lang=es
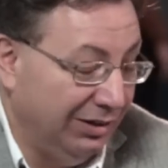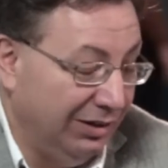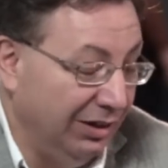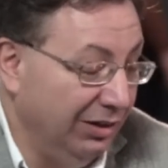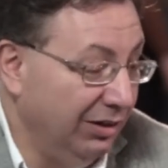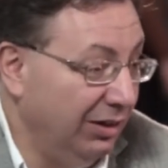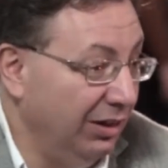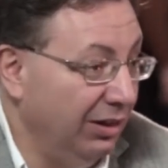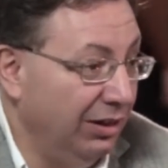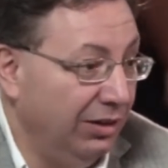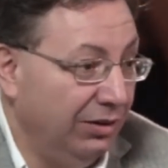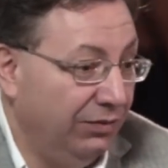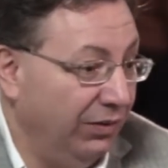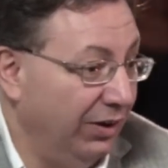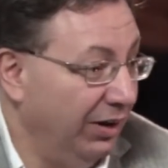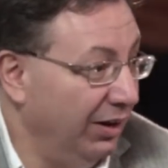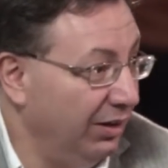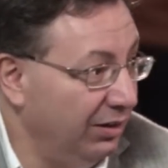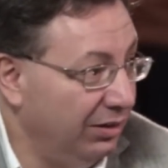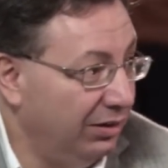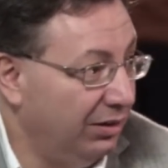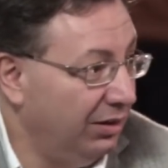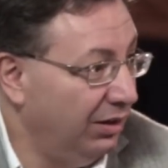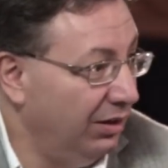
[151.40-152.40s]
bastante
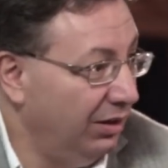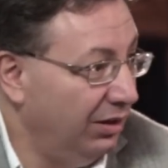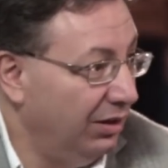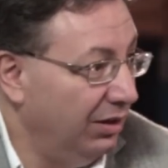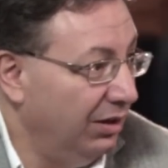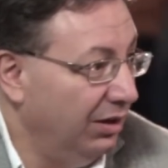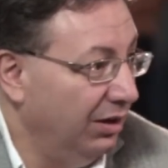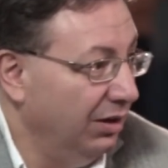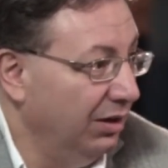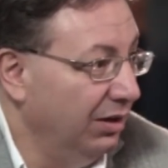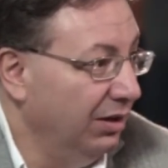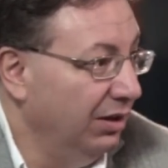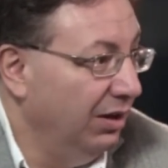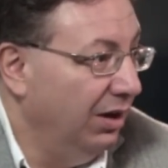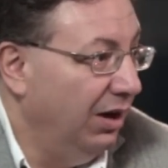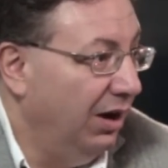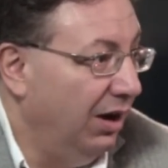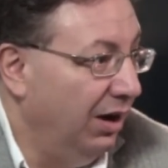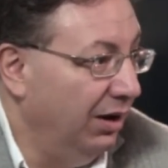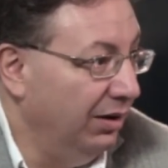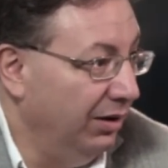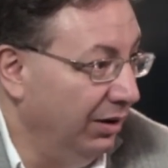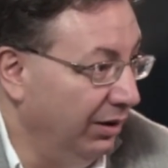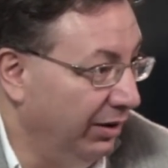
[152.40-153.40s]
diferente
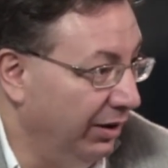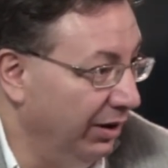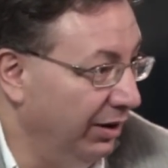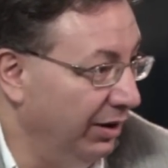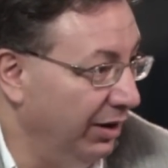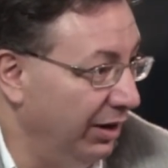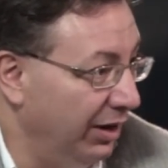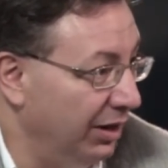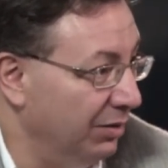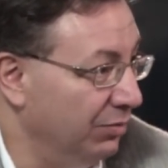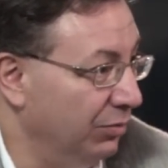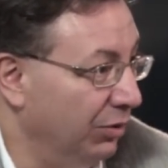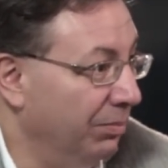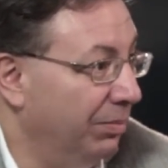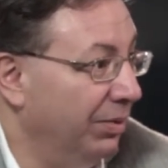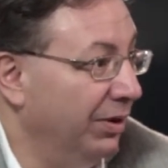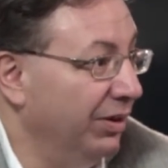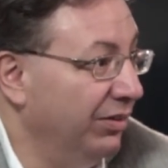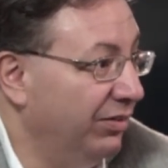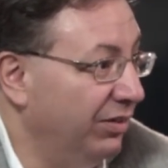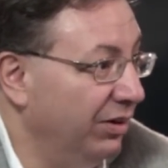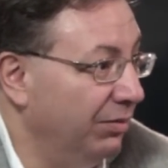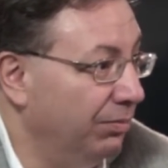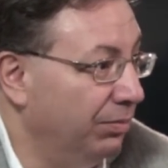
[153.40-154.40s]
al del kirchnerismo, en
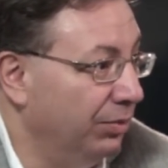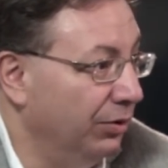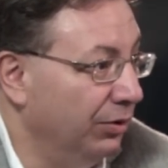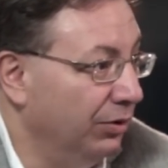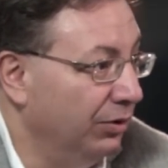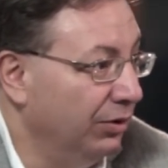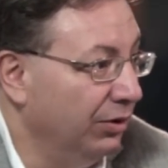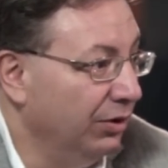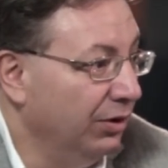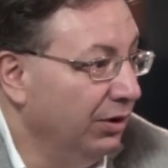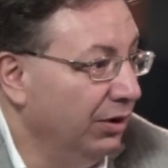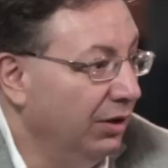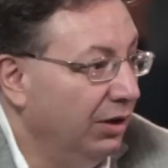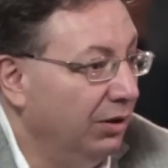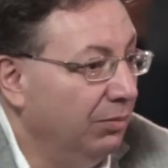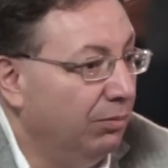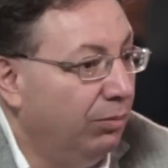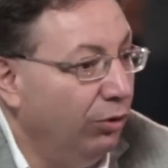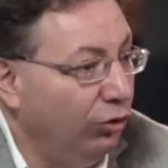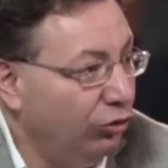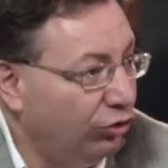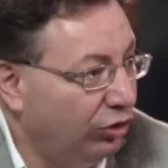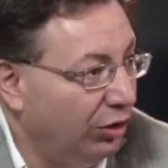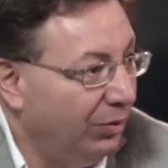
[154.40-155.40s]
principio.
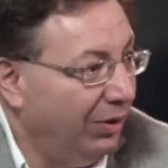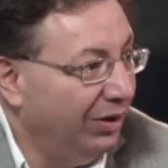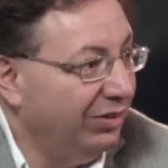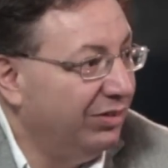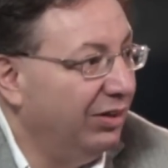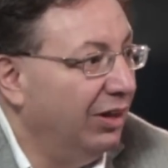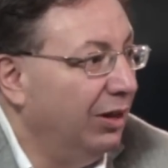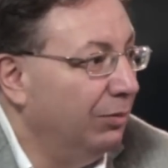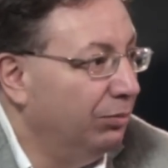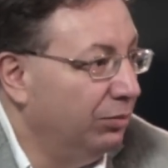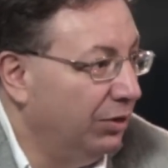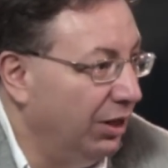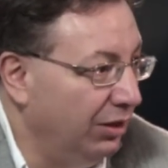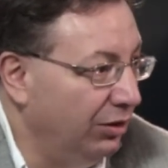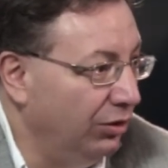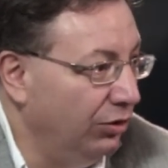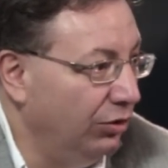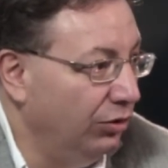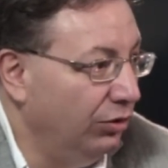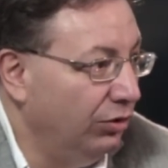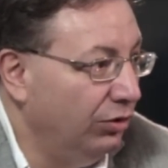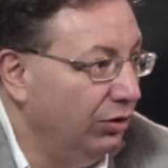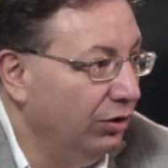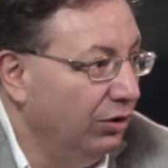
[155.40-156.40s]
Vos te vas
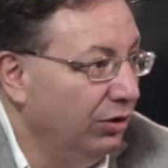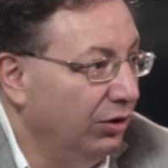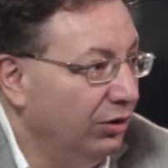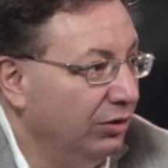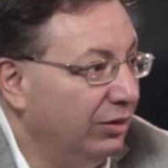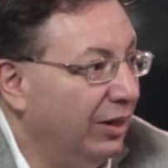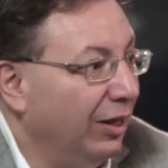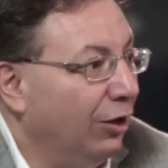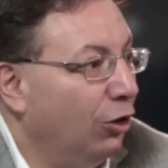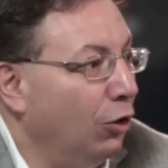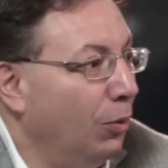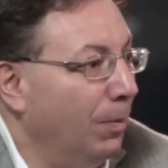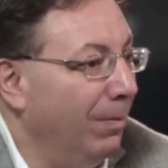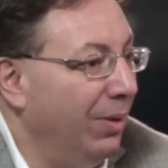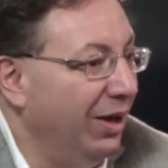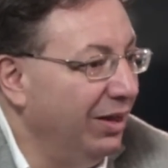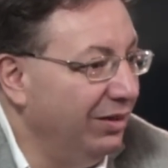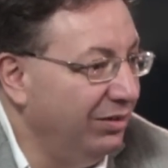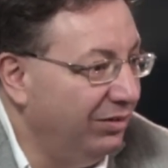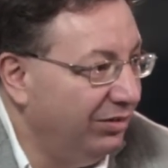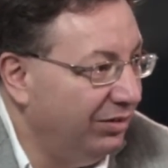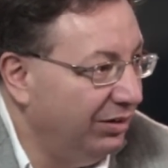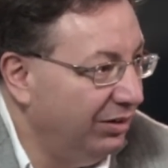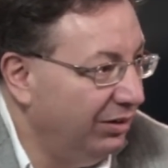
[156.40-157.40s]
adaptando te
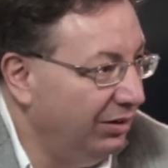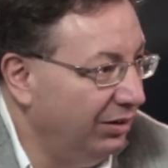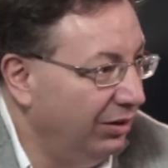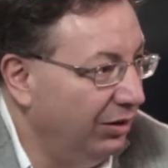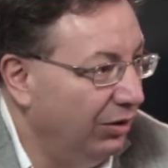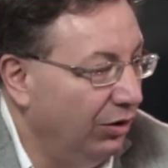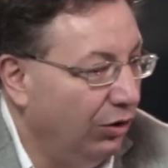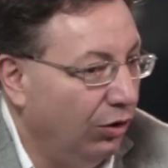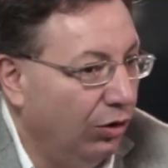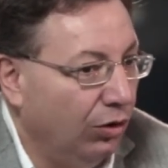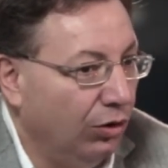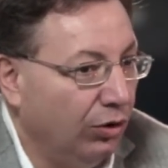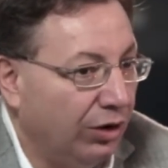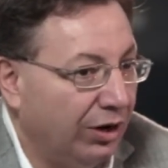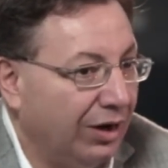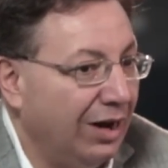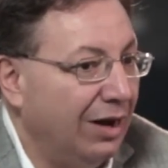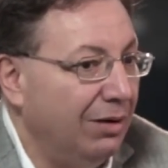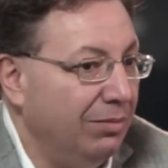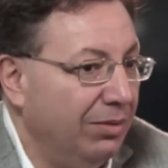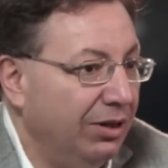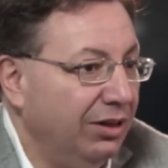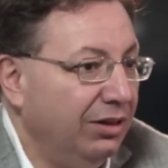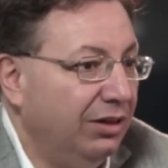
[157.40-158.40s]
convencen o
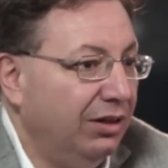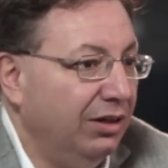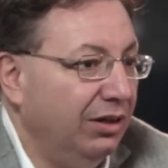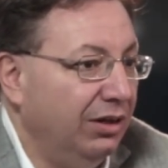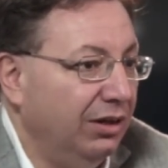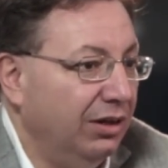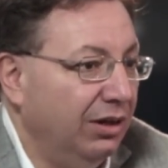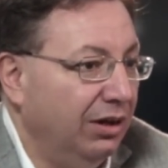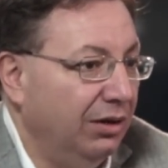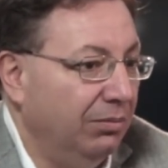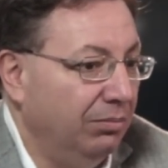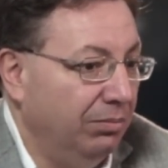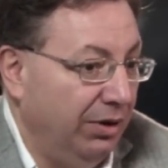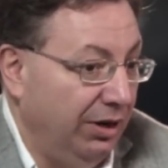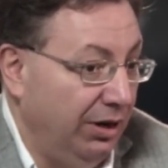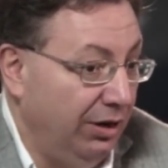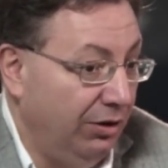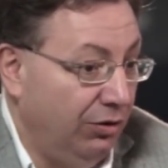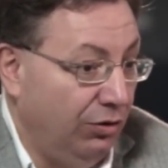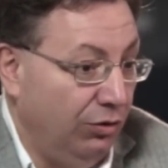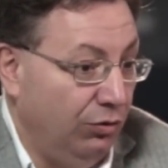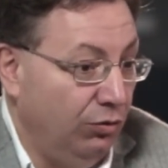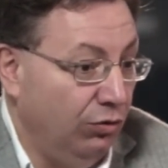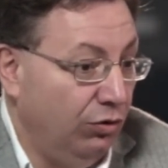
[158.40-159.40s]
realmente
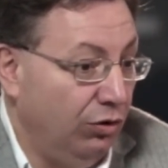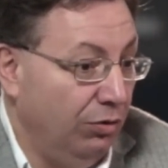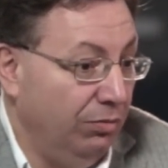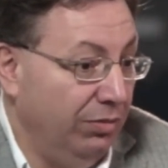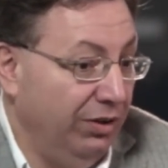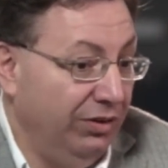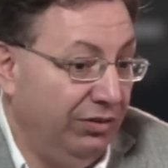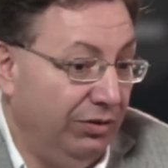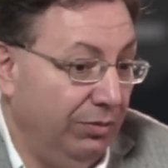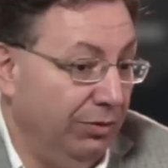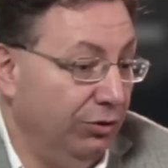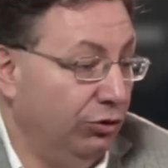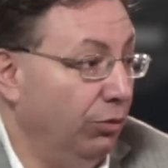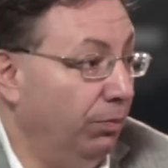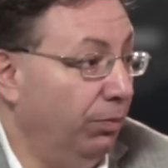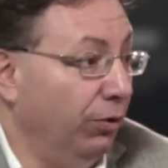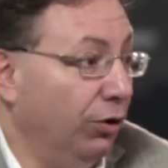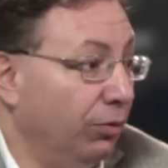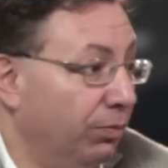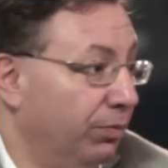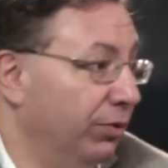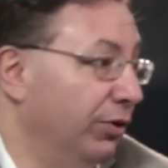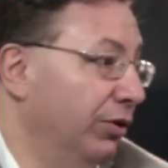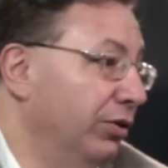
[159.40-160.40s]
venís con un convencimiento
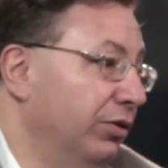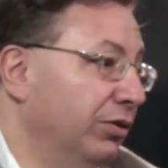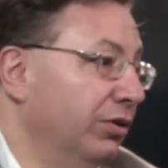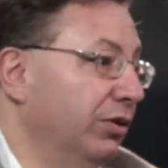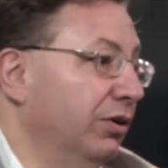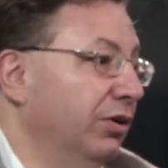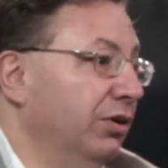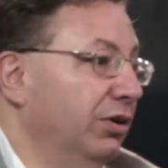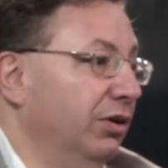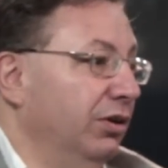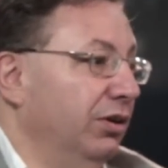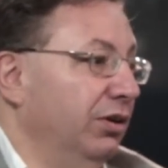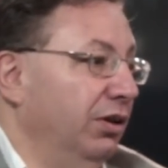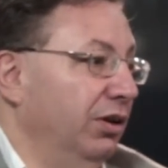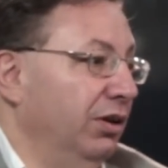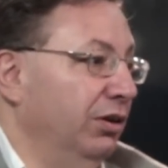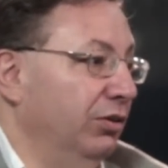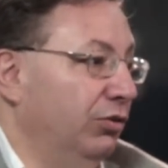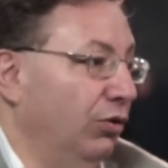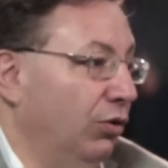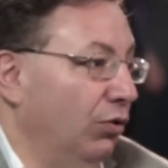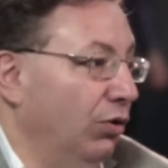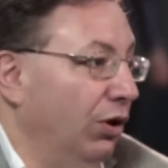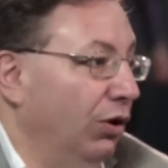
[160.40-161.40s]
propio
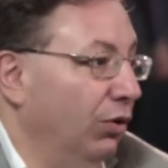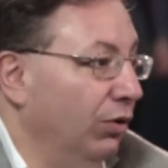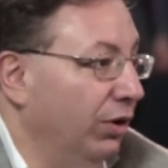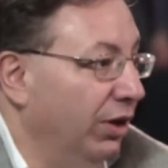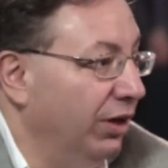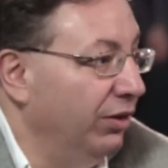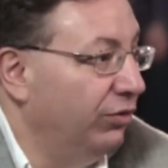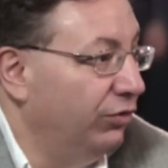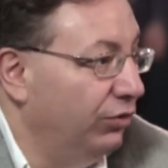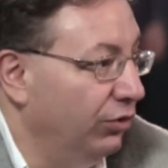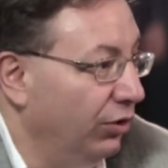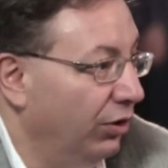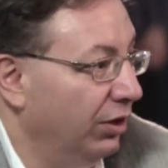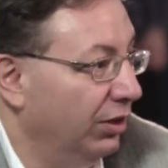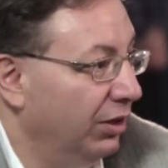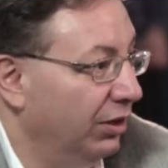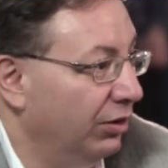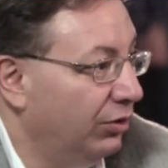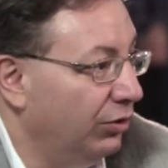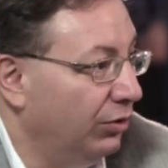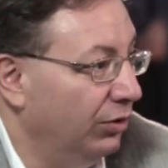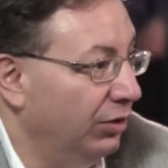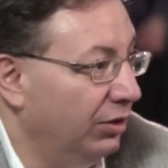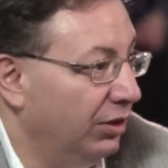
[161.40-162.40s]
en torno a lo que es Scioli
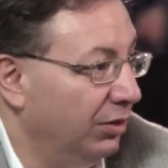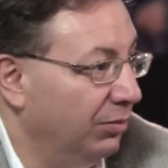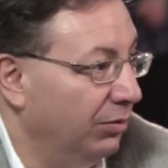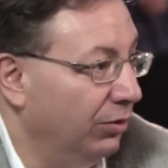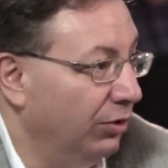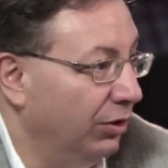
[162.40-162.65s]
dentro de este